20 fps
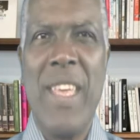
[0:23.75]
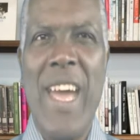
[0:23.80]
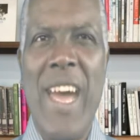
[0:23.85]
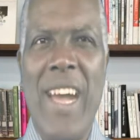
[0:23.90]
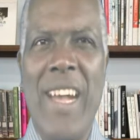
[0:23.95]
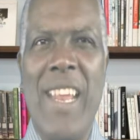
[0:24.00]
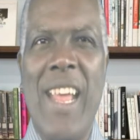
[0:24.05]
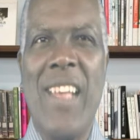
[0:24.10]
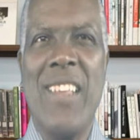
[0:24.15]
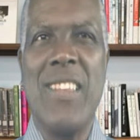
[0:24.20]

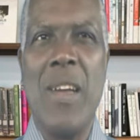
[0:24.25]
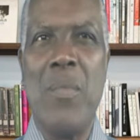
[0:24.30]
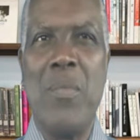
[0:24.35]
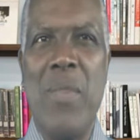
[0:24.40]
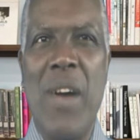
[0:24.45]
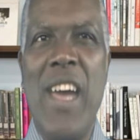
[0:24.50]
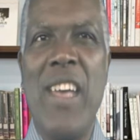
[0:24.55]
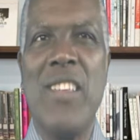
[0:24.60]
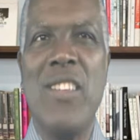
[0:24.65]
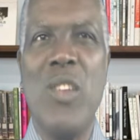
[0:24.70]
A graça e a
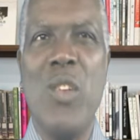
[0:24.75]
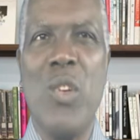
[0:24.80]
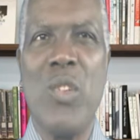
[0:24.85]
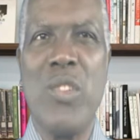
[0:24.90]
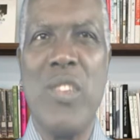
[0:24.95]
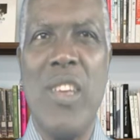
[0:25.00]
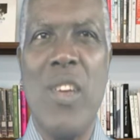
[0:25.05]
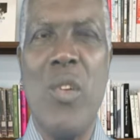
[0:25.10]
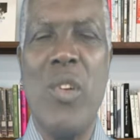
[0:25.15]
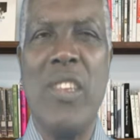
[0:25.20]
paz de
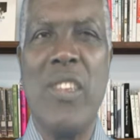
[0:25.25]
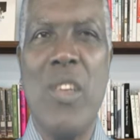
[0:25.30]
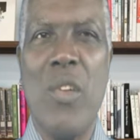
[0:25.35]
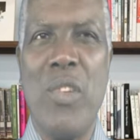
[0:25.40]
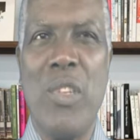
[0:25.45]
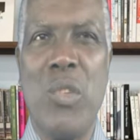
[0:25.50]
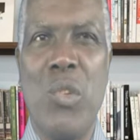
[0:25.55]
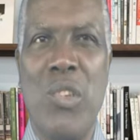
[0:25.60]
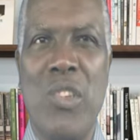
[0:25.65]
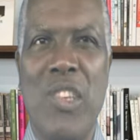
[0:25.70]
nosso Senhor e
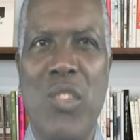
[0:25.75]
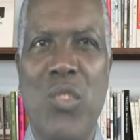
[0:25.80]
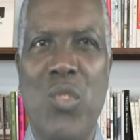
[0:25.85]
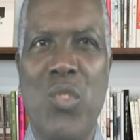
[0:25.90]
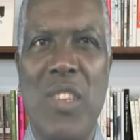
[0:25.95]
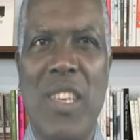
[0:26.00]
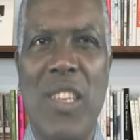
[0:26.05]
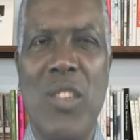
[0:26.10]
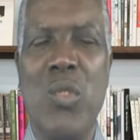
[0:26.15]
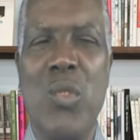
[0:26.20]
Salvador
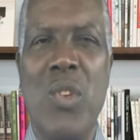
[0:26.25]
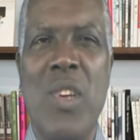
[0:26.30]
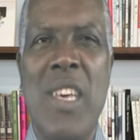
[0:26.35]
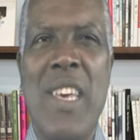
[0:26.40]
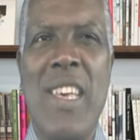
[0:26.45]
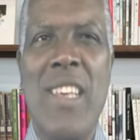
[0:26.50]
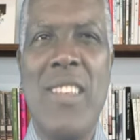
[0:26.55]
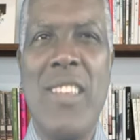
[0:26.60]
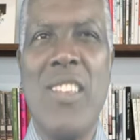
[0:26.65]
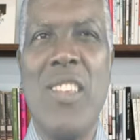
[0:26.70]
Jesus Cristo
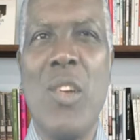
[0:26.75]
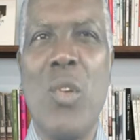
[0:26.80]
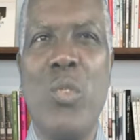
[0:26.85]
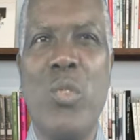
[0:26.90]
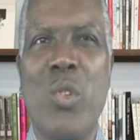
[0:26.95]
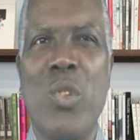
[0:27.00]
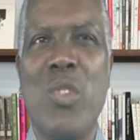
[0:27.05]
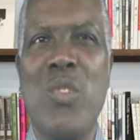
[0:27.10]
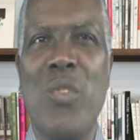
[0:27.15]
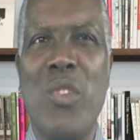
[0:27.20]
seja com
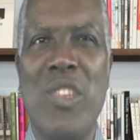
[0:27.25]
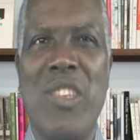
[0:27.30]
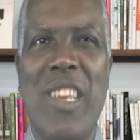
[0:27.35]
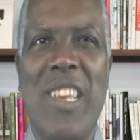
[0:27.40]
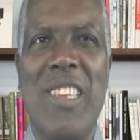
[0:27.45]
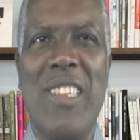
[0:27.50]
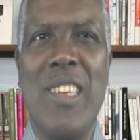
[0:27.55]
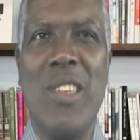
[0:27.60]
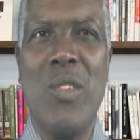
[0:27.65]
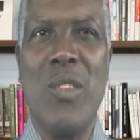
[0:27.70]
todos
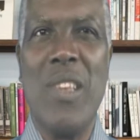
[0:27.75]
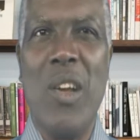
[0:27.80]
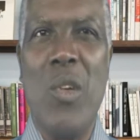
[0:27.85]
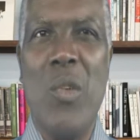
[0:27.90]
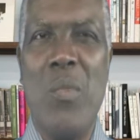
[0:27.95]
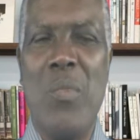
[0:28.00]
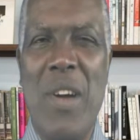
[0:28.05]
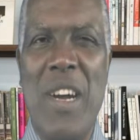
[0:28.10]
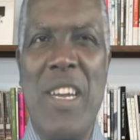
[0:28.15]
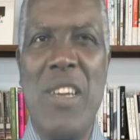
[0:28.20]
vocês que nos
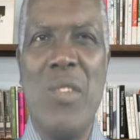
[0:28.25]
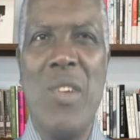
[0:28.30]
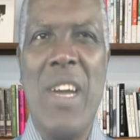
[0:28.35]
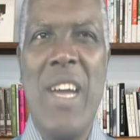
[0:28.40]
acompanham